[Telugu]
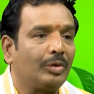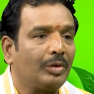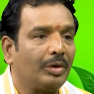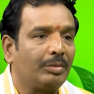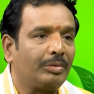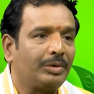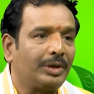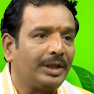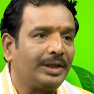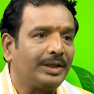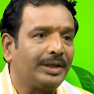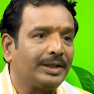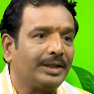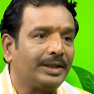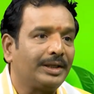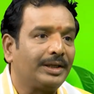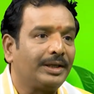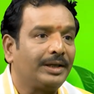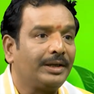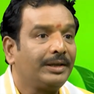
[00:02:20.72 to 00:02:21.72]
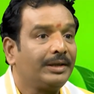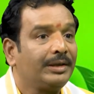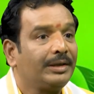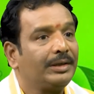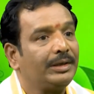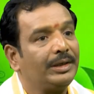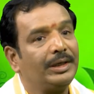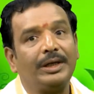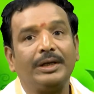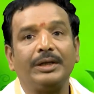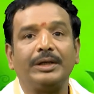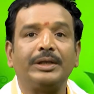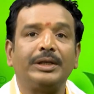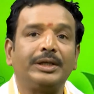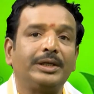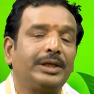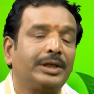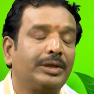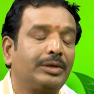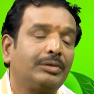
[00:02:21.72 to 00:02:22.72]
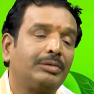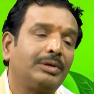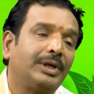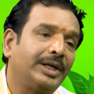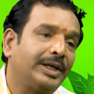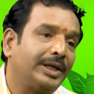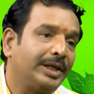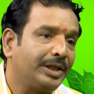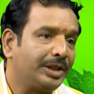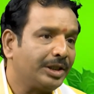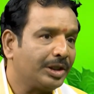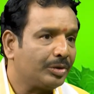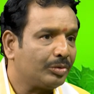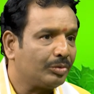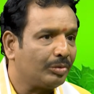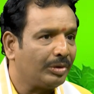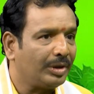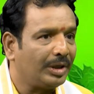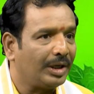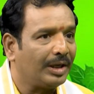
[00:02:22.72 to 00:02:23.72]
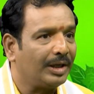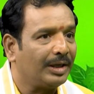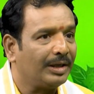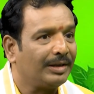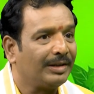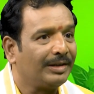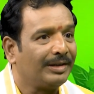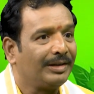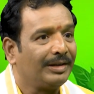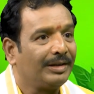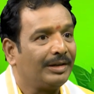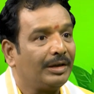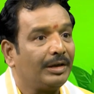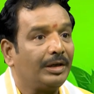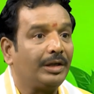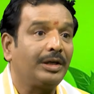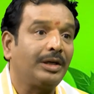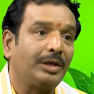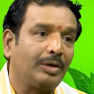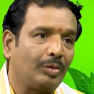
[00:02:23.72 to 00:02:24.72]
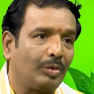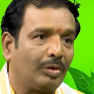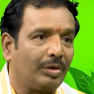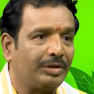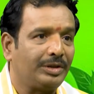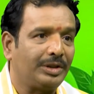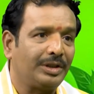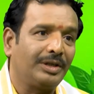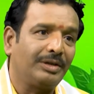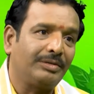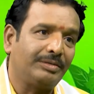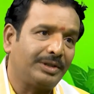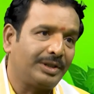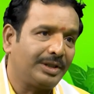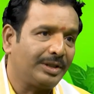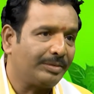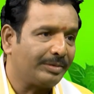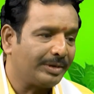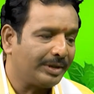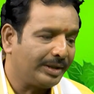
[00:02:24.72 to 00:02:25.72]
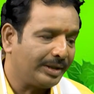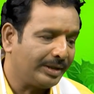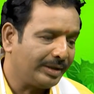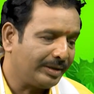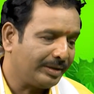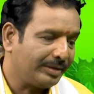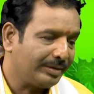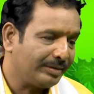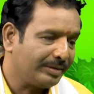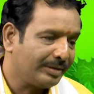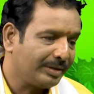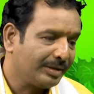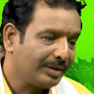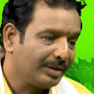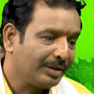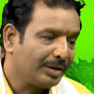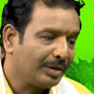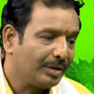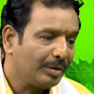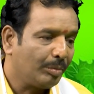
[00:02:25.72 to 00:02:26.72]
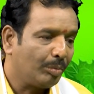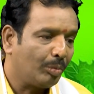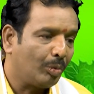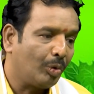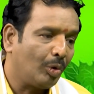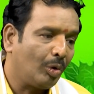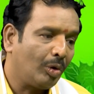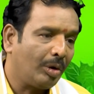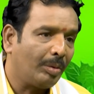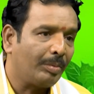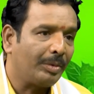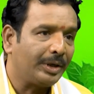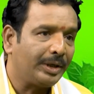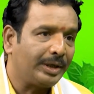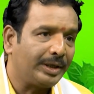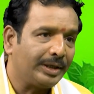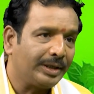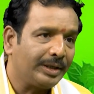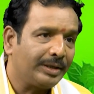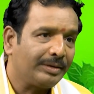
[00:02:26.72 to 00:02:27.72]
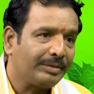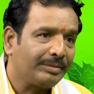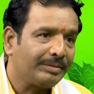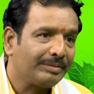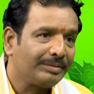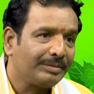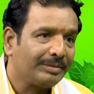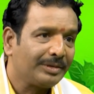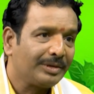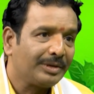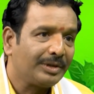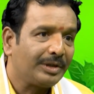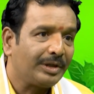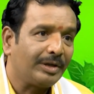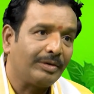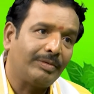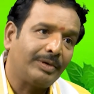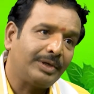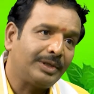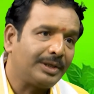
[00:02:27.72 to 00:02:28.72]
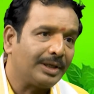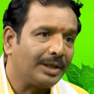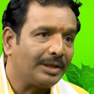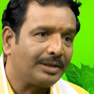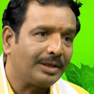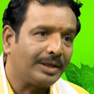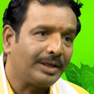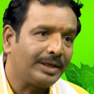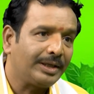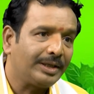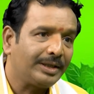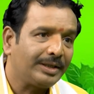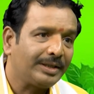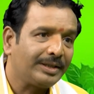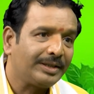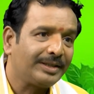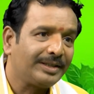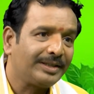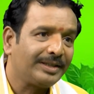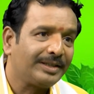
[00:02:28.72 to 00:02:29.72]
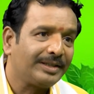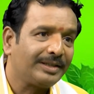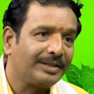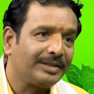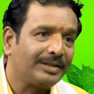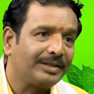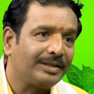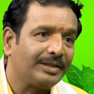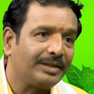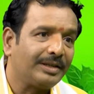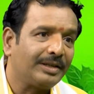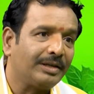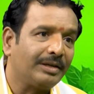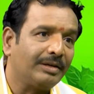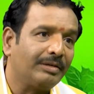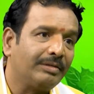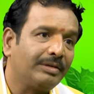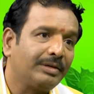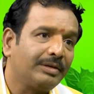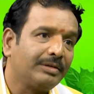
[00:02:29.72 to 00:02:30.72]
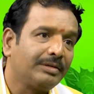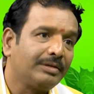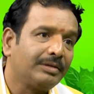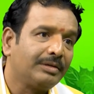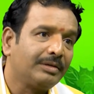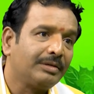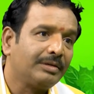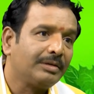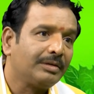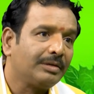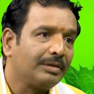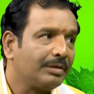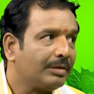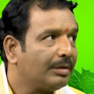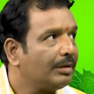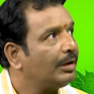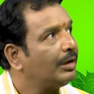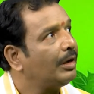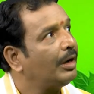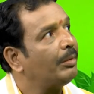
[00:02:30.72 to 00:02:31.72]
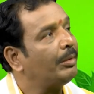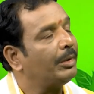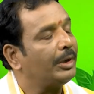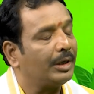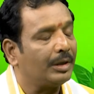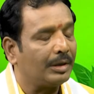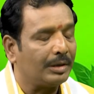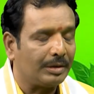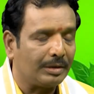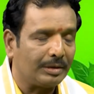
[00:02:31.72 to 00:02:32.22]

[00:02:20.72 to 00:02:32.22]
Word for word: యోగం ఉన్నది కదా నాకు నీకు ఎందుకు లే నేను చేసుకుంటా లేదు నాకు ఒక చిన్న విషయం అండి భోగం అంటే ఎవరు తెలుసా అండి నేను మన